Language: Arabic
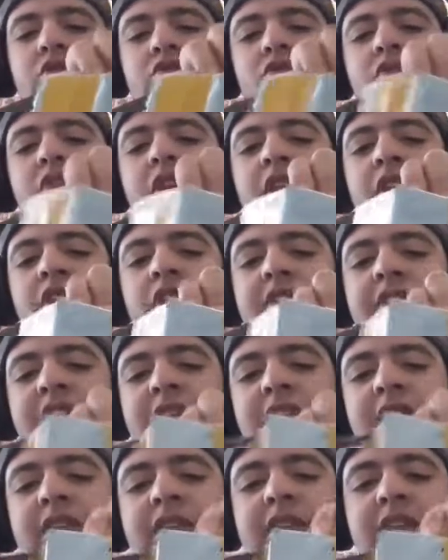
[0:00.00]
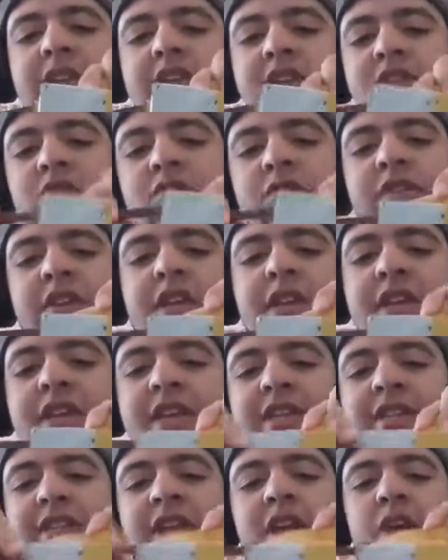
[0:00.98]
شكرا سفيان
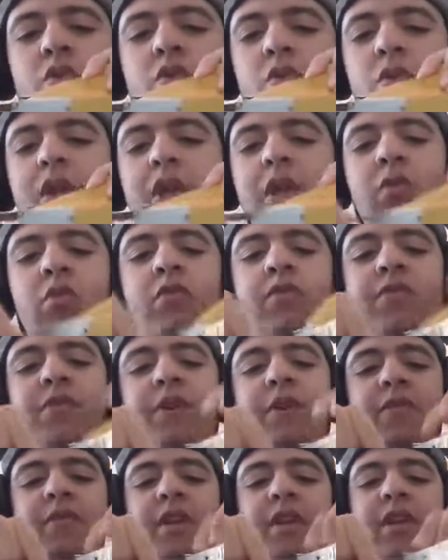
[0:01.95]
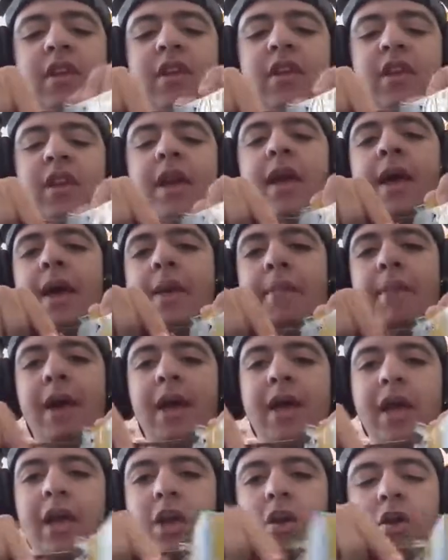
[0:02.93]
كيزار والله يوفق في
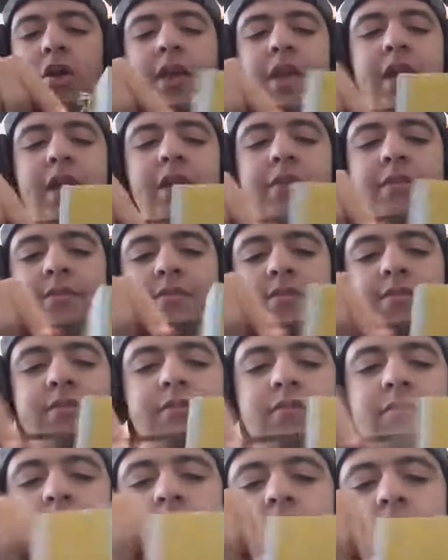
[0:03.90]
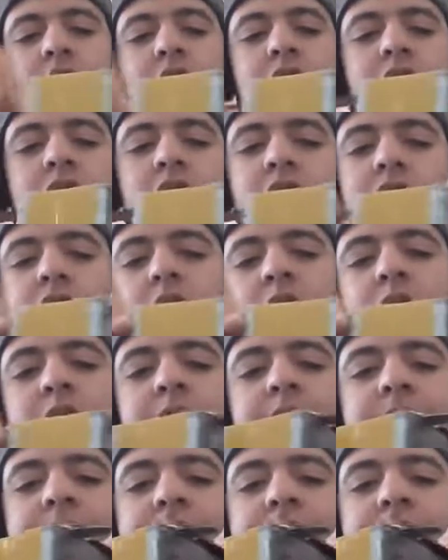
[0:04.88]
الباكالوريا اوكي توا